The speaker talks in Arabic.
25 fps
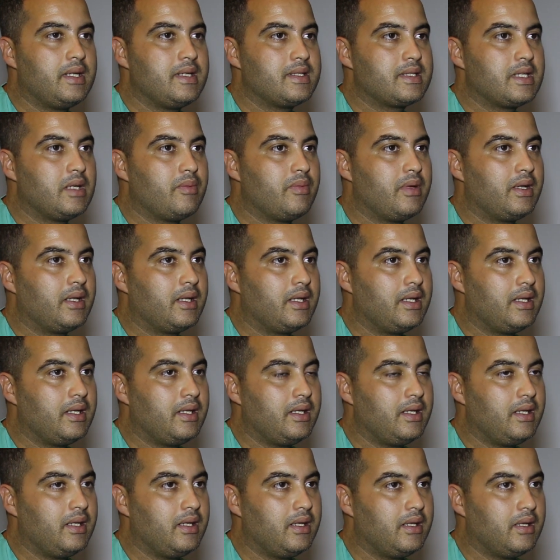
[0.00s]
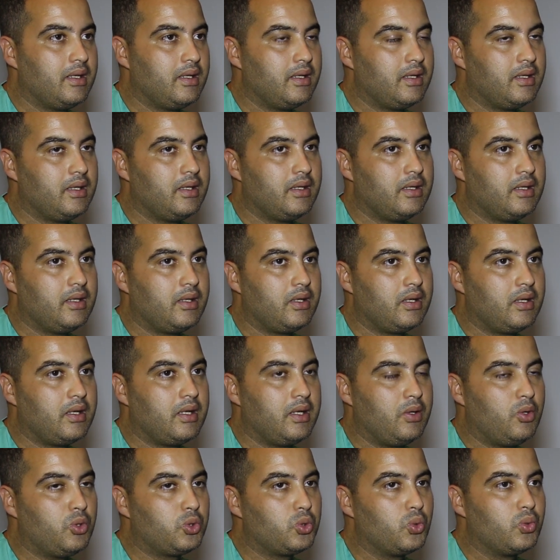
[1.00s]
الاصابه
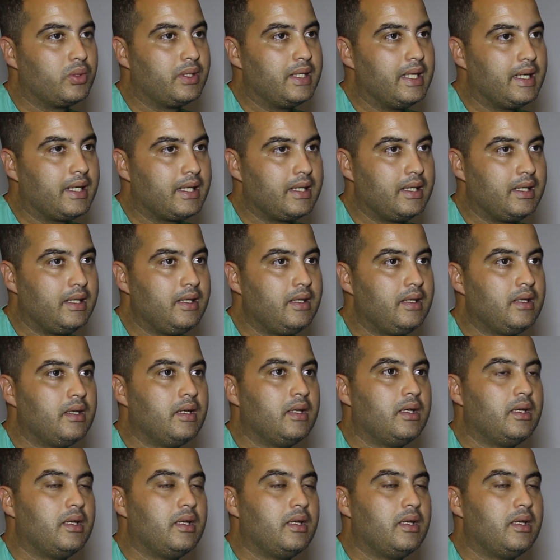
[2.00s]
للعضو الداخلي